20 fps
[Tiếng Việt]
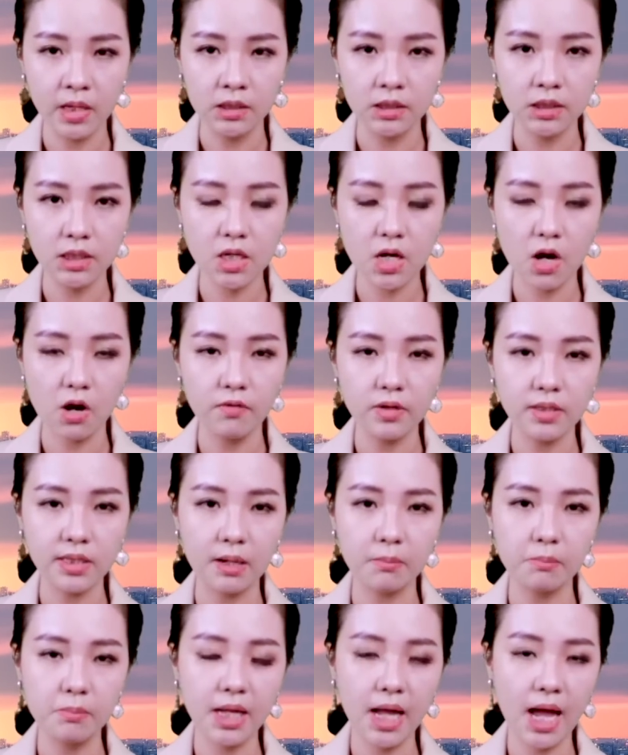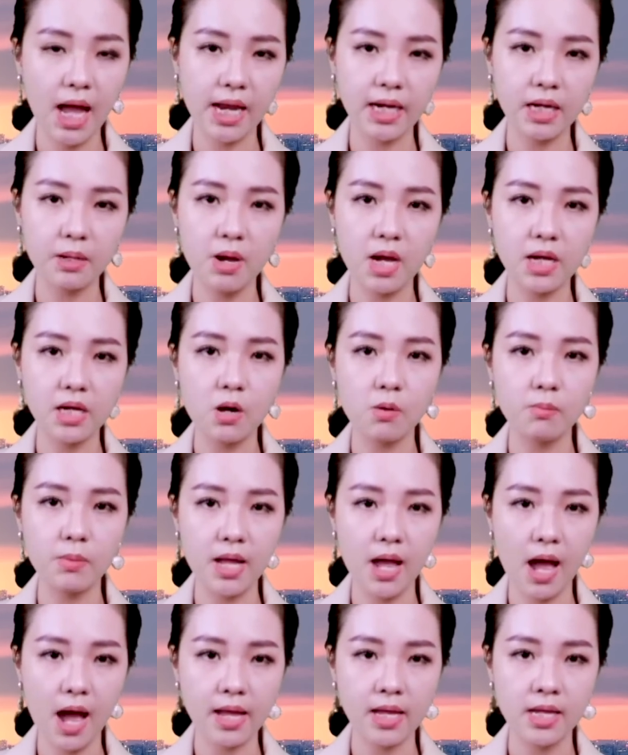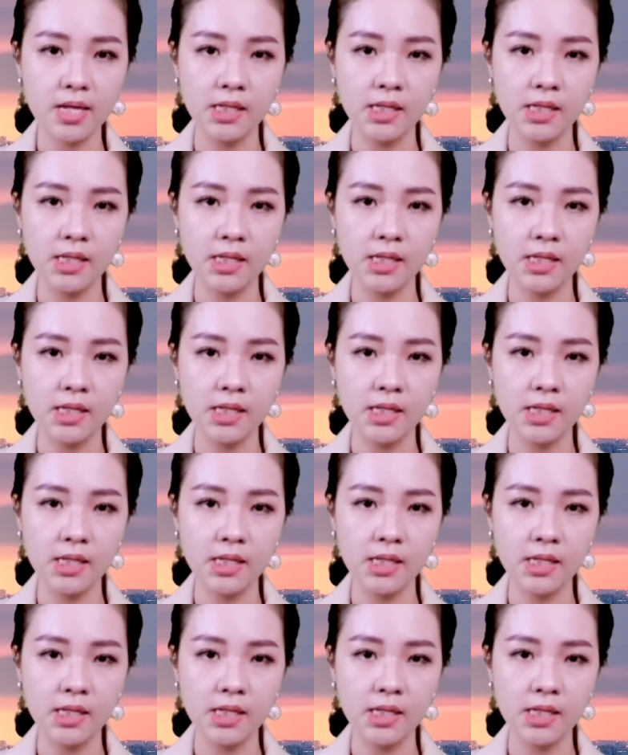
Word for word: Trước đó, vào tháng mười hai năm hai nghìn không trăm hai mươi hai,